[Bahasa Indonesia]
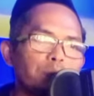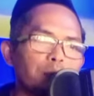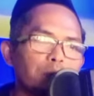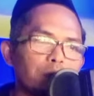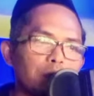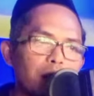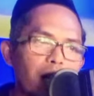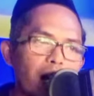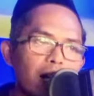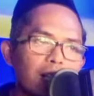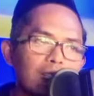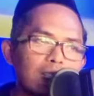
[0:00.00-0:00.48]

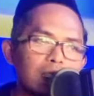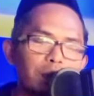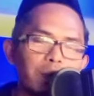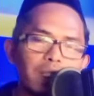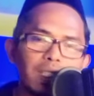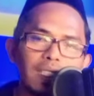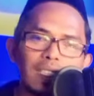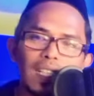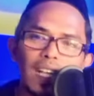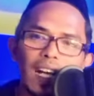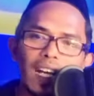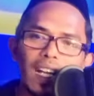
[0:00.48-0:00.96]
Bahar
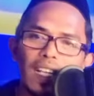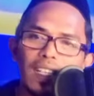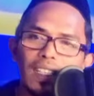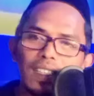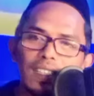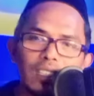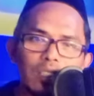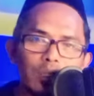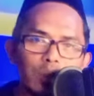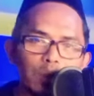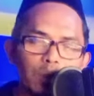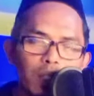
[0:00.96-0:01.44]
Smith sekarang
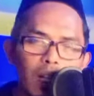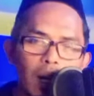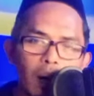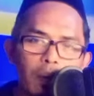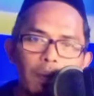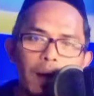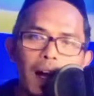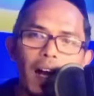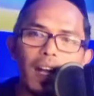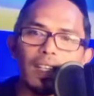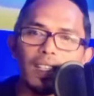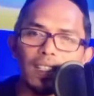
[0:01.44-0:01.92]
ini sudah
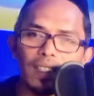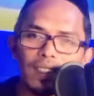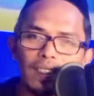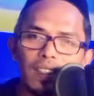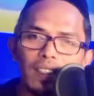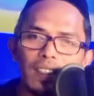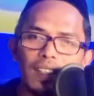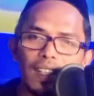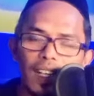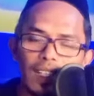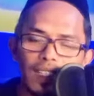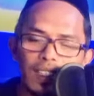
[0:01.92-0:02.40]
panik
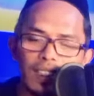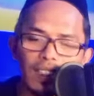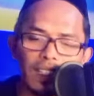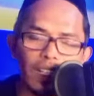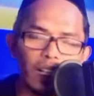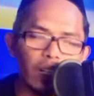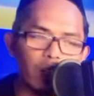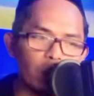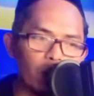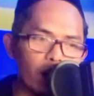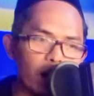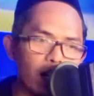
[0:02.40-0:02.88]
tingkat
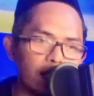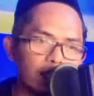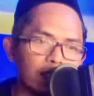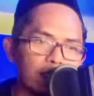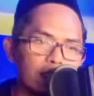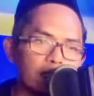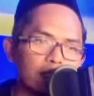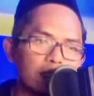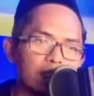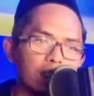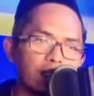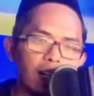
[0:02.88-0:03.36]
dewa
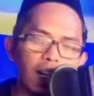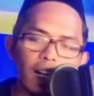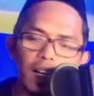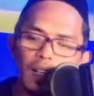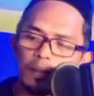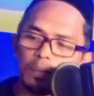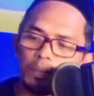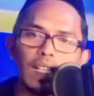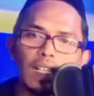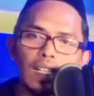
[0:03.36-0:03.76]
sehingga